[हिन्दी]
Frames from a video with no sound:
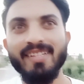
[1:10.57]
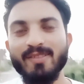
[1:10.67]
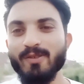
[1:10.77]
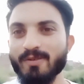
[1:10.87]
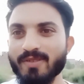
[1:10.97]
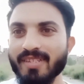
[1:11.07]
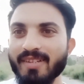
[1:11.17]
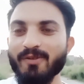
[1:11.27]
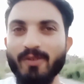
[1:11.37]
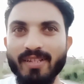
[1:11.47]
तो उसकी
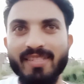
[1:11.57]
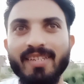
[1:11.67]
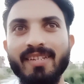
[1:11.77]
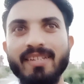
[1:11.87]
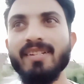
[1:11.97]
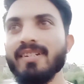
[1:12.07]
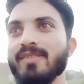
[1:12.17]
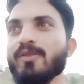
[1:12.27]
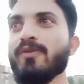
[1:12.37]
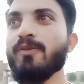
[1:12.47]
वो अच्छी
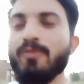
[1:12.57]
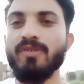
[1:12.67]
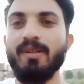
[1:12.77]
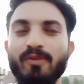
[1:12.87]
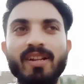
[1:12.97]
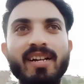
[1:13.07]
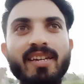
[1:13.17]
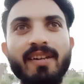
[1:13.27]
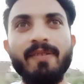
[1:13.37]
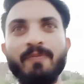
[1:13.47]
तो वो उसने बोला कि ए,